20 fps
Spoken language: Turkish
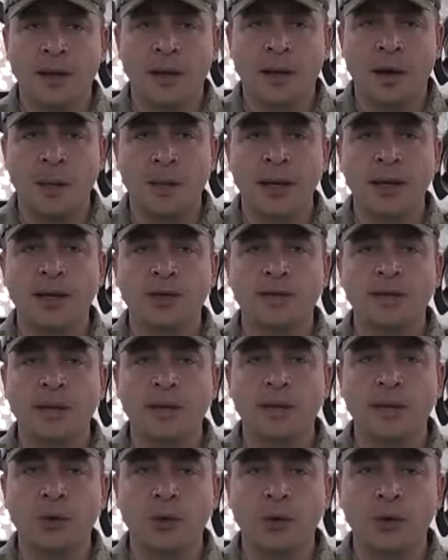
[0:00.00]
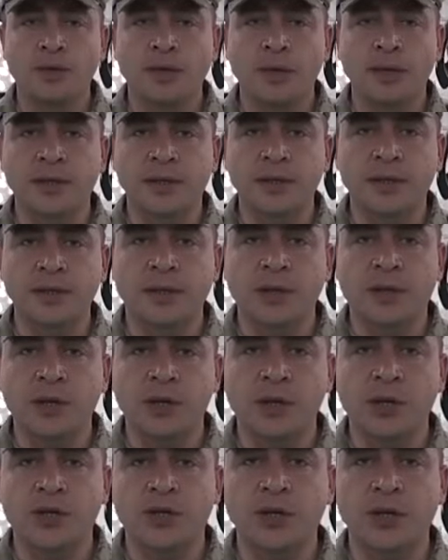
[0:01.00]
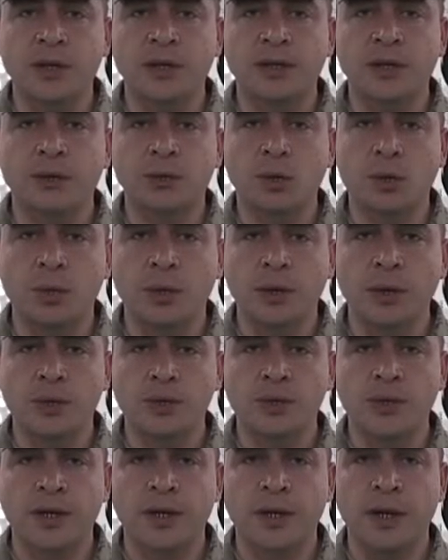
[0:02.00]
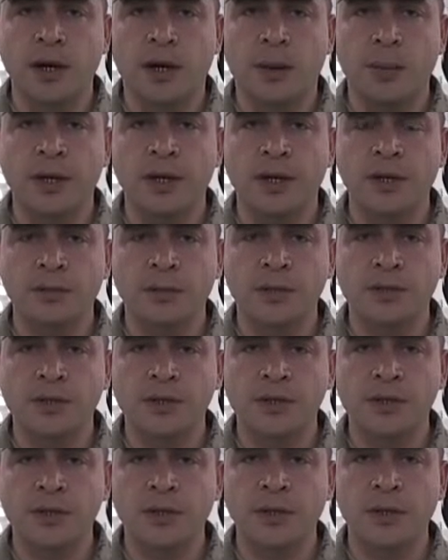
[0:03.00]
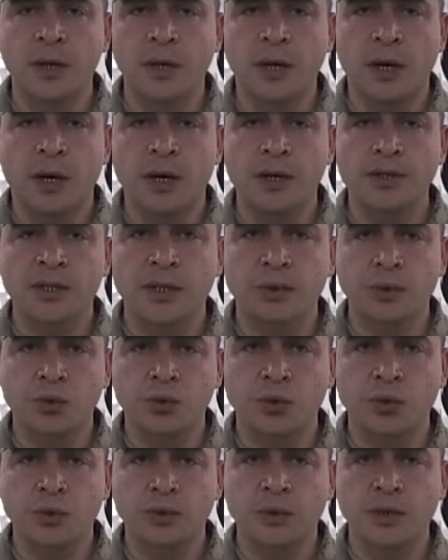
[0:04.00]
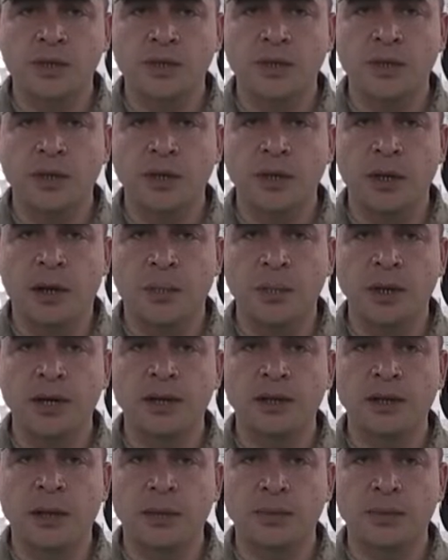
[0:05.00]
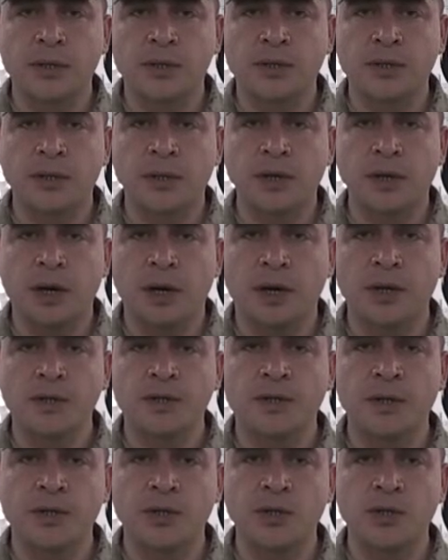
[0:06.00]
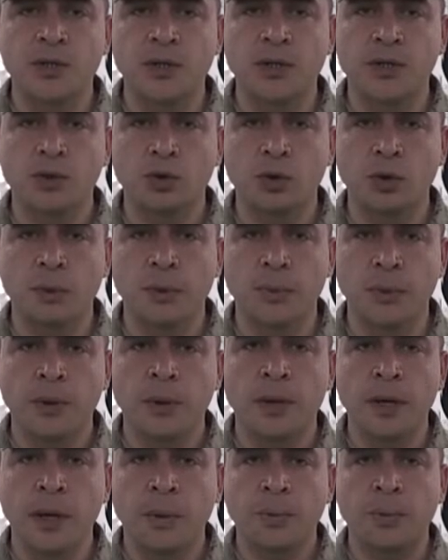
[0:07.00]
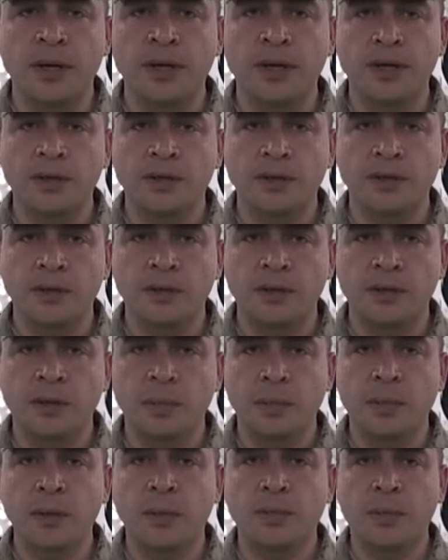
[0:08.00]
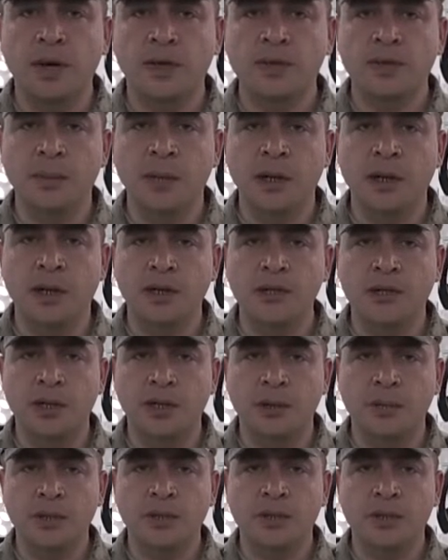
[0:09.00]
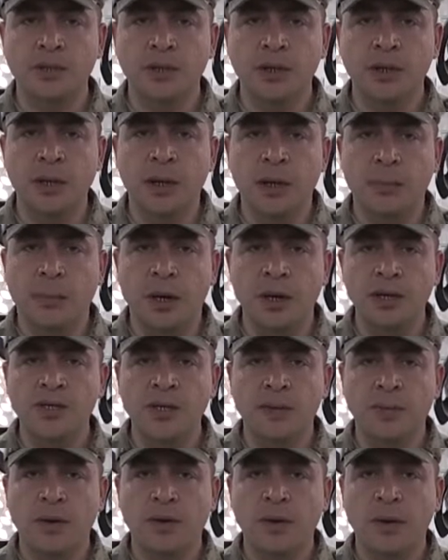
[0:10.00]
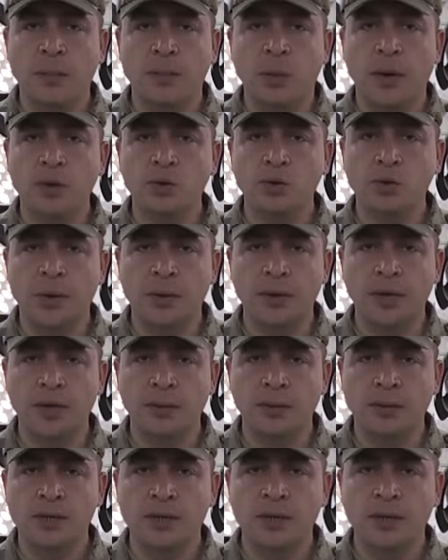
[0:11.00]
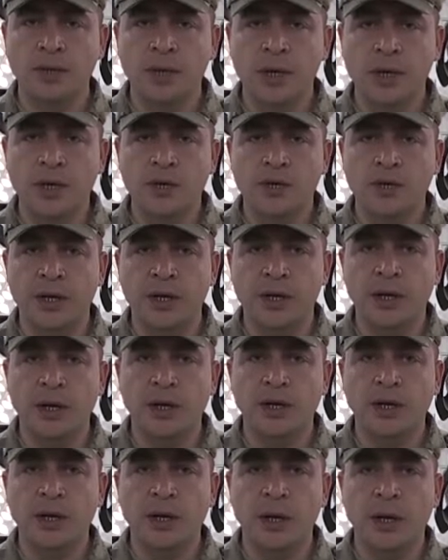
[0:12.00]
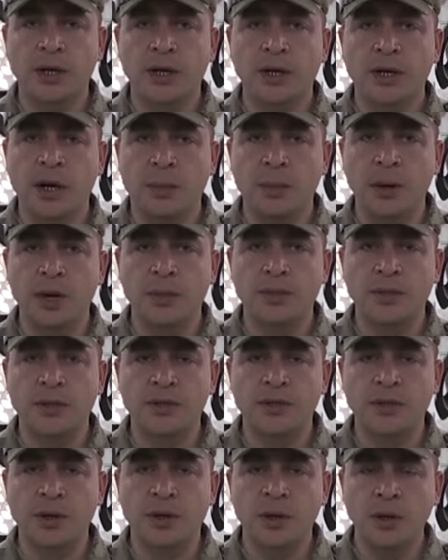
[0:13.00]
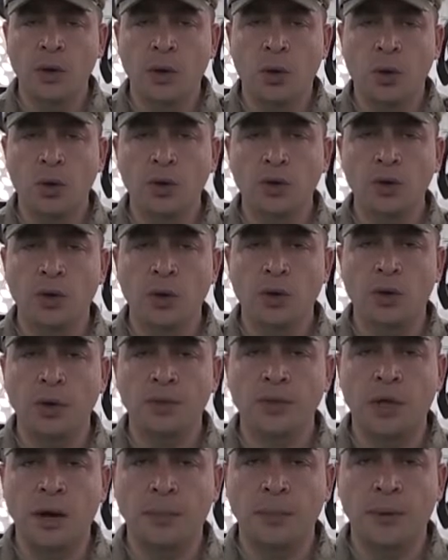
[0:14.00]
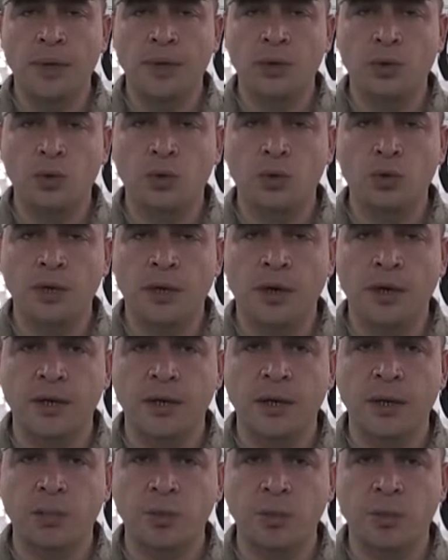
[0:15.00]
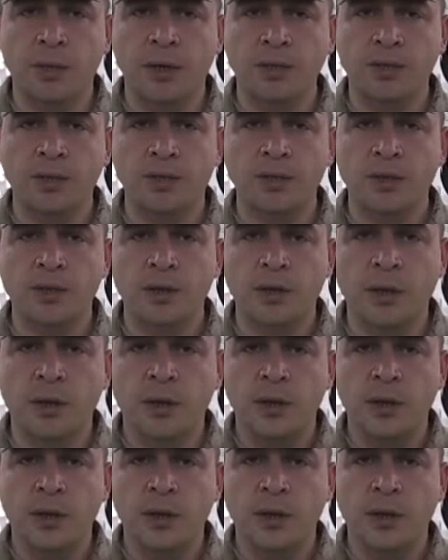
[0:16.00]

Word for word: Ameliyathane konteynerında ikişer adet olmak üzere ameliyat masası, hastabaşı ünitesi, ameliyat lambası, anestezi cihazı olup birer adet tıbbi malzeme ilaç arabası, malzeme ve pansuman arabası, cerrahi el yıkama evyesi, 10 kV amperlik güç kaynağı bulunmaktadır.